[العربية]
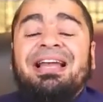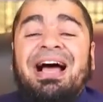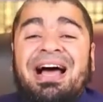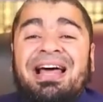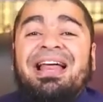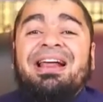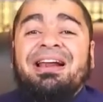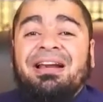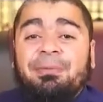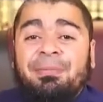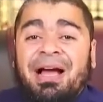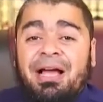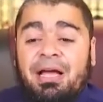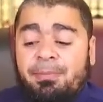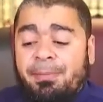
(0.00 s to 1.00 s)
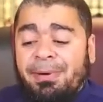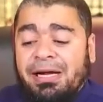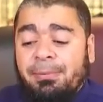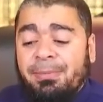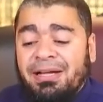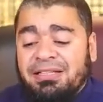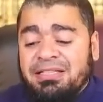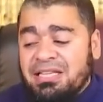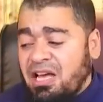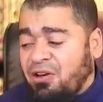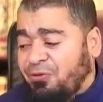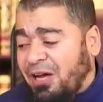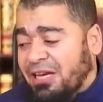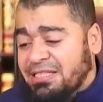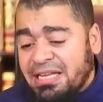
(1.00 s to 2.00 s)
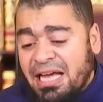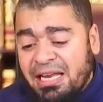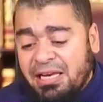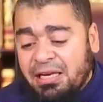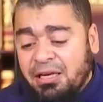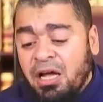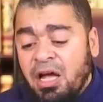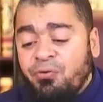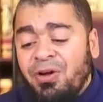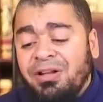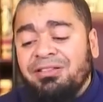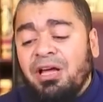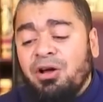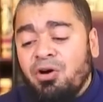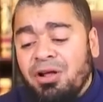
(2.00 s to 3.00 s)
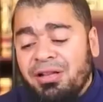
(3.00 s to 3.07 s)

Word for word: على الرماح إمامك المهدي سيفعل ذلك فأنت